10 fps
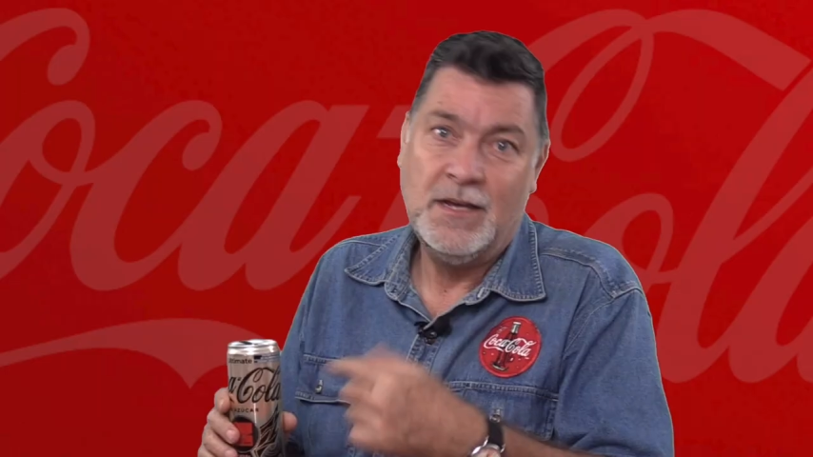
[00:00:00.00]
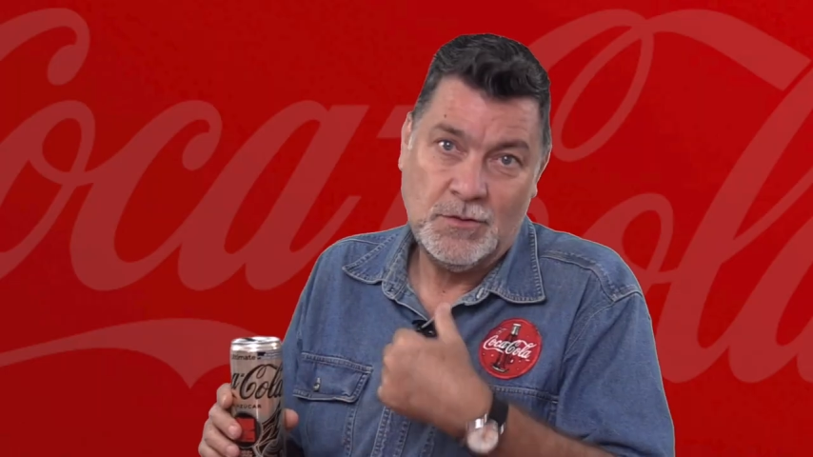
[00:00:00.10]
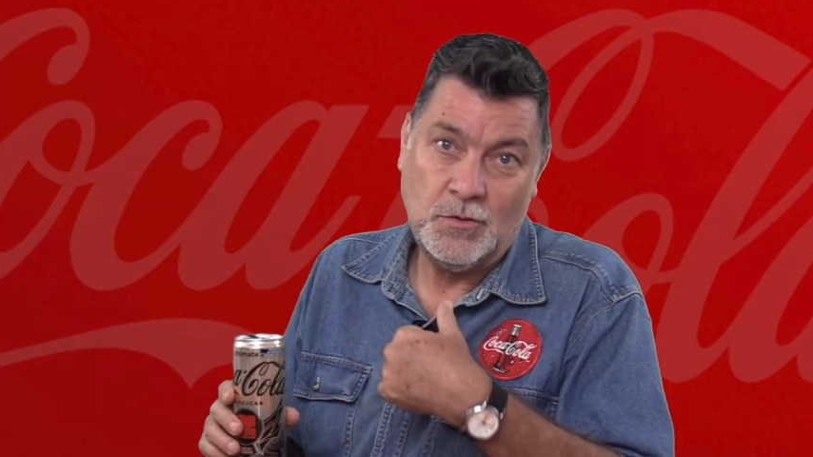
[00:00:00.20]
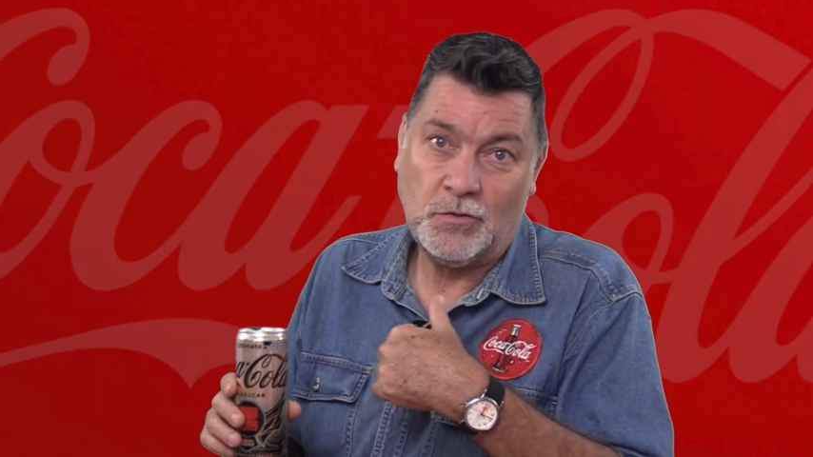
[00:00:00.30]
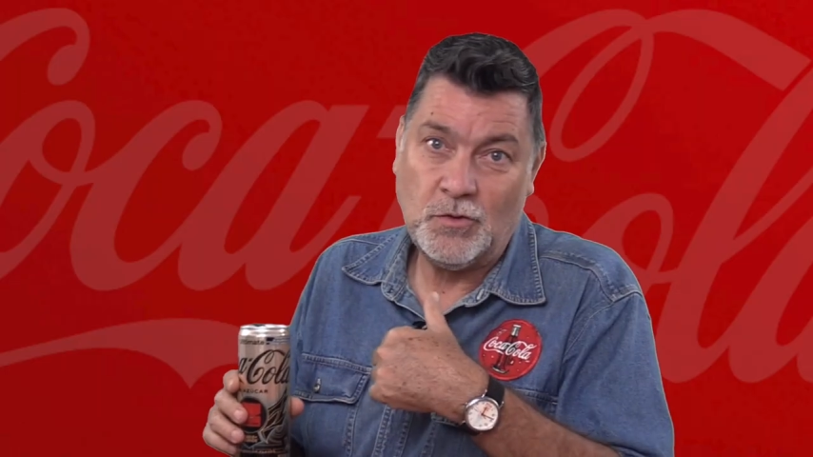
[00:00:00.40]

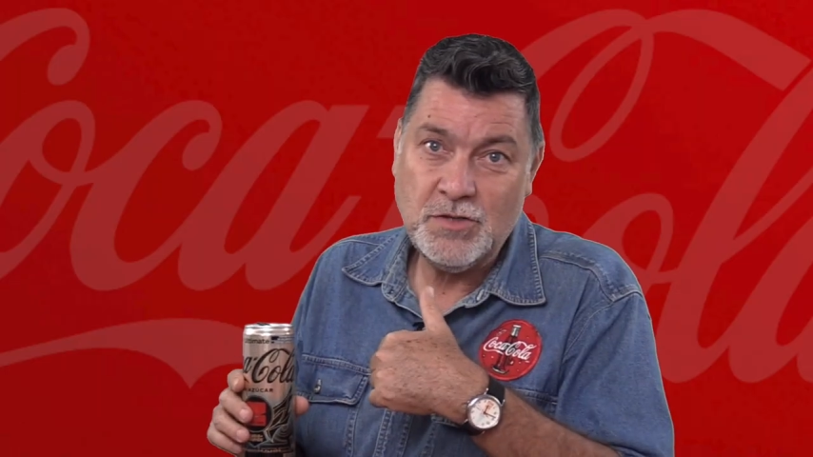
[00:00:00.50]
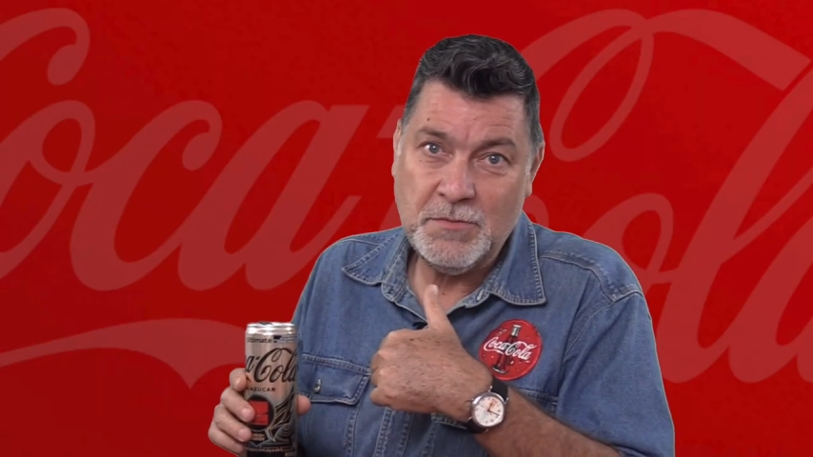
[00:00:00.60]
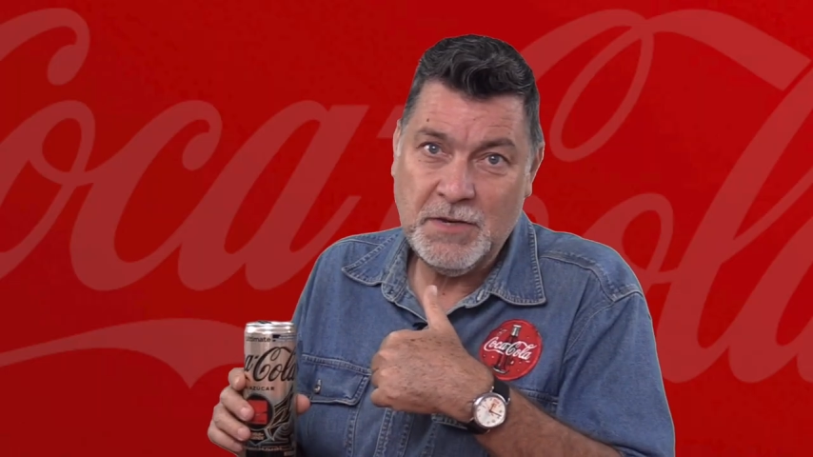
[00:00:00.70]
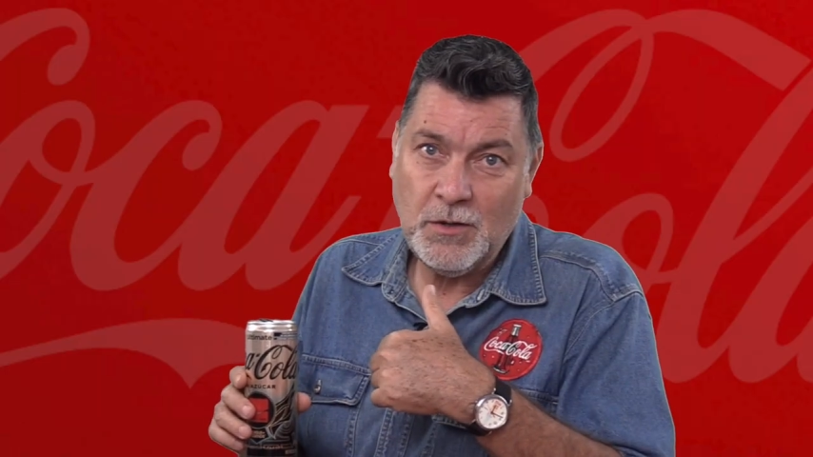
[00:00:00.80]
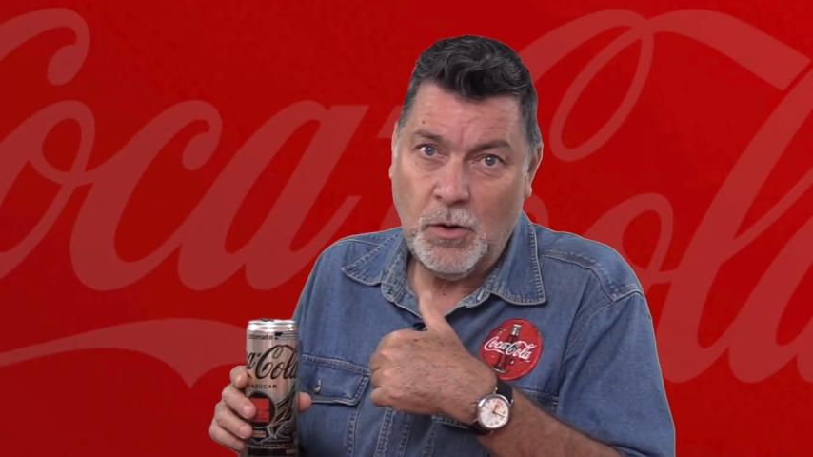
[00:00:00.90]
Yo soy
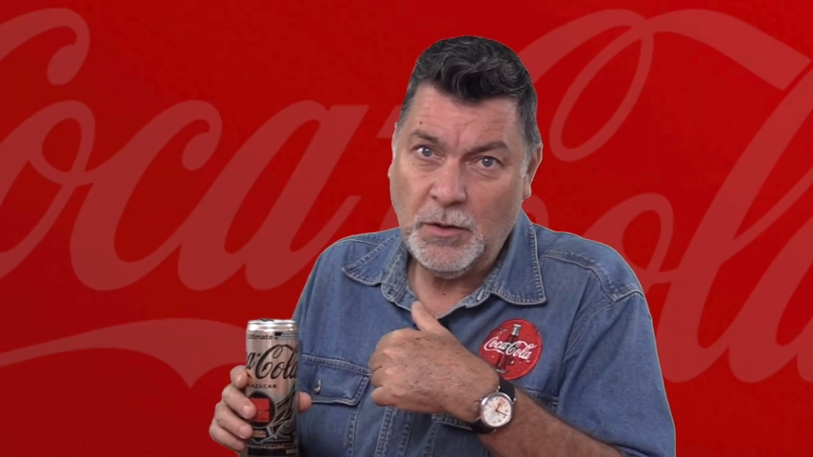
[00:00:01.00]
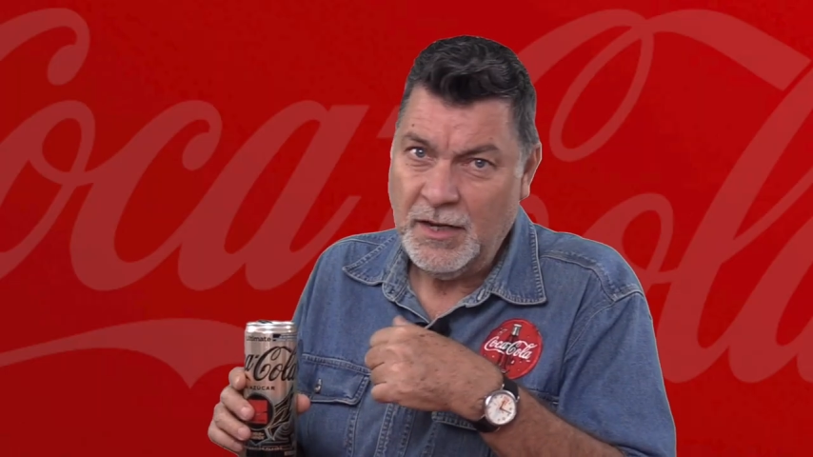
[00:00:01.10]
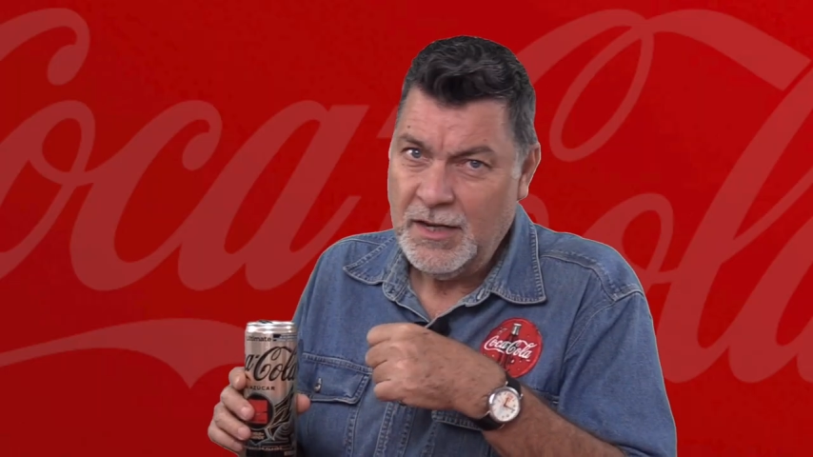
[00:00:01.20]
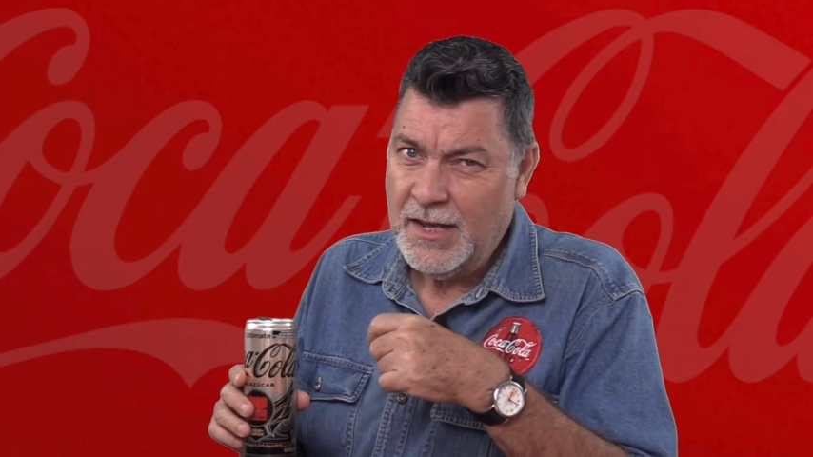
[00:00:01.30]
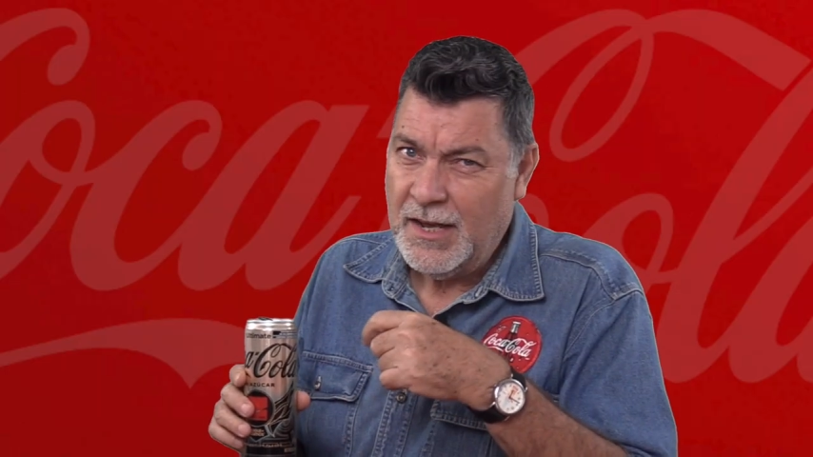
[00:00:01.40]
Jimmy Coke
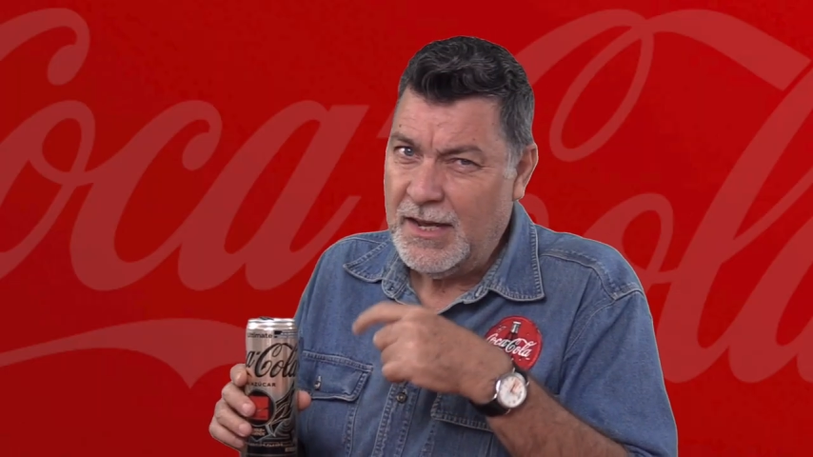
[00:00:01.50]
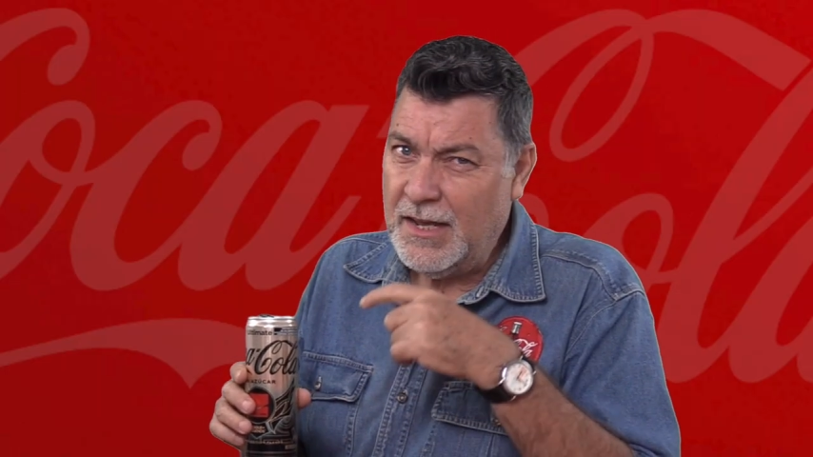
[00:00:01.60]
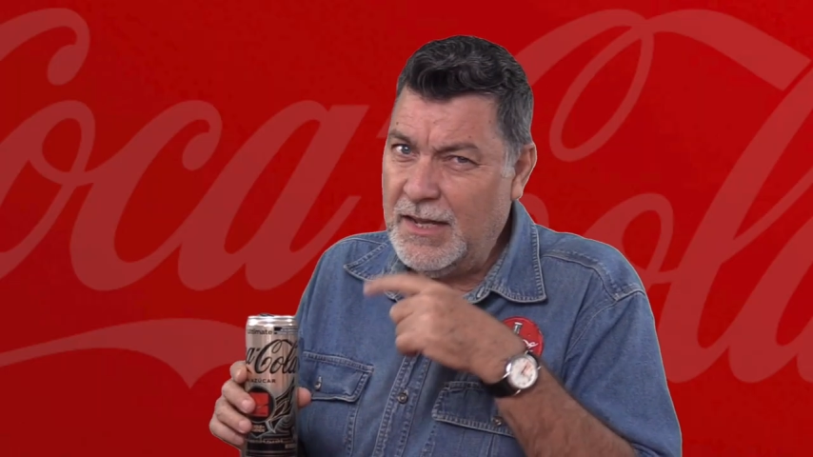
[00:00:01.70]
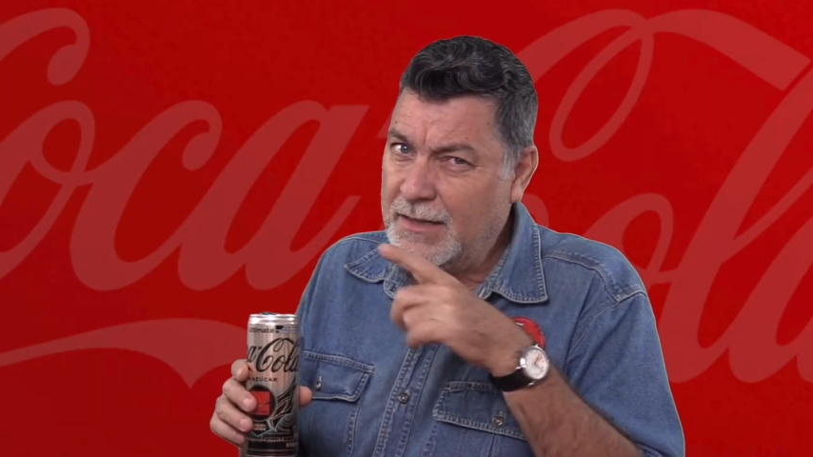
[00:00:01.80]
y